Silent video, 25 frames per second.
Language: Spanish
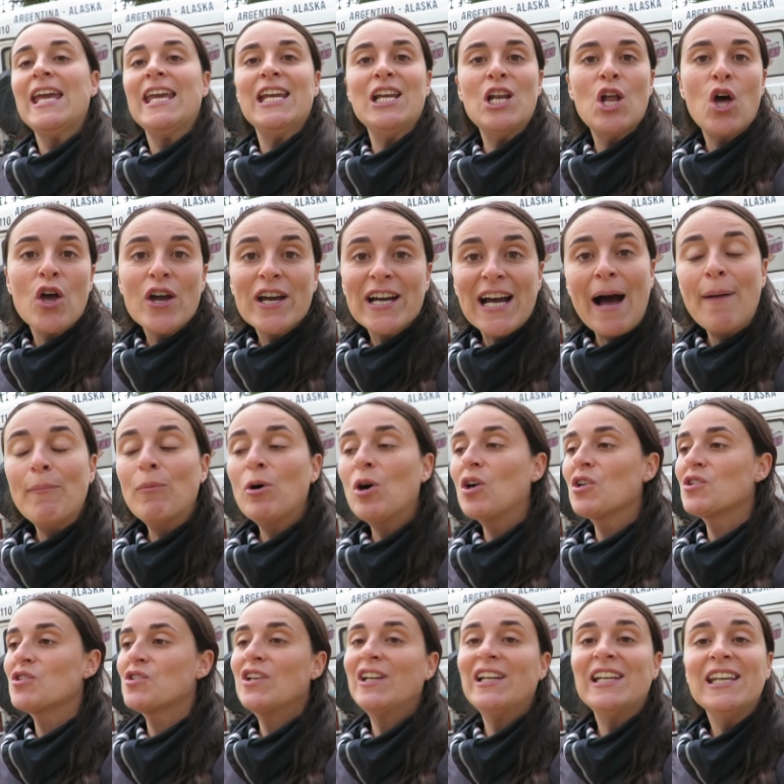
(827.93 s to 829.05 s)
y lo
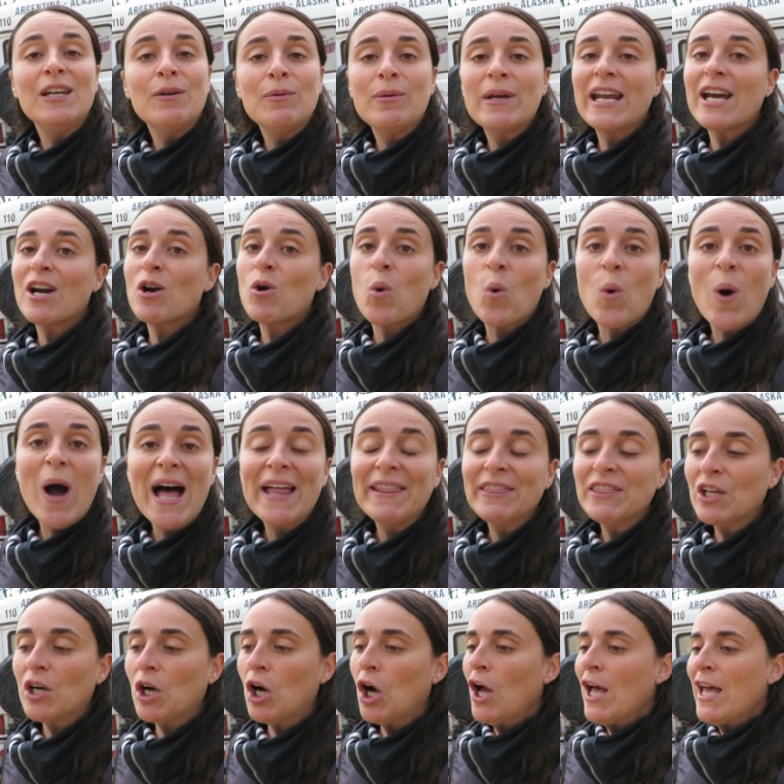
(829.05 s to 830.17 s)
dejamos libre
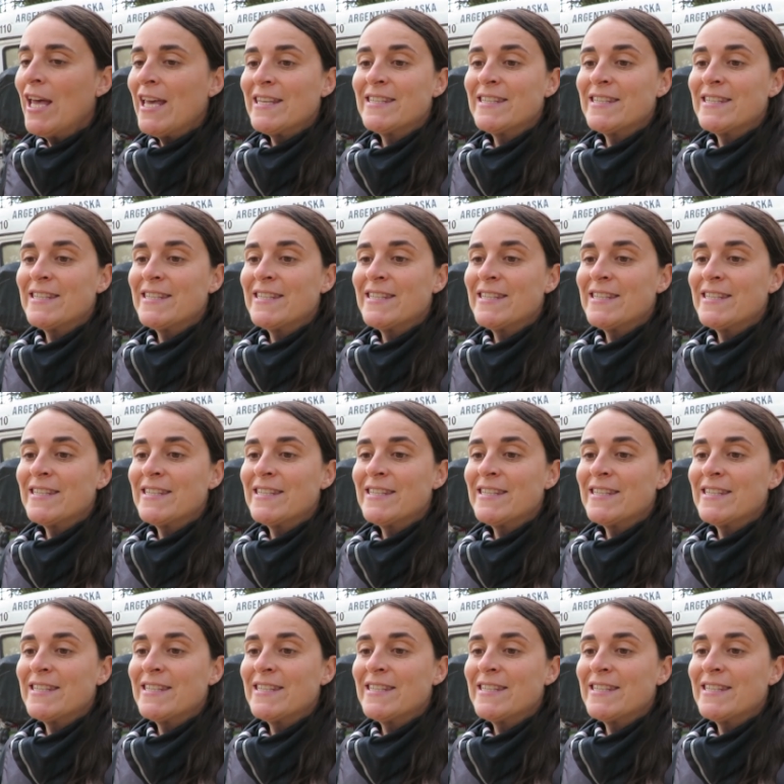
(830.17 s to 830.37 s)
jugando.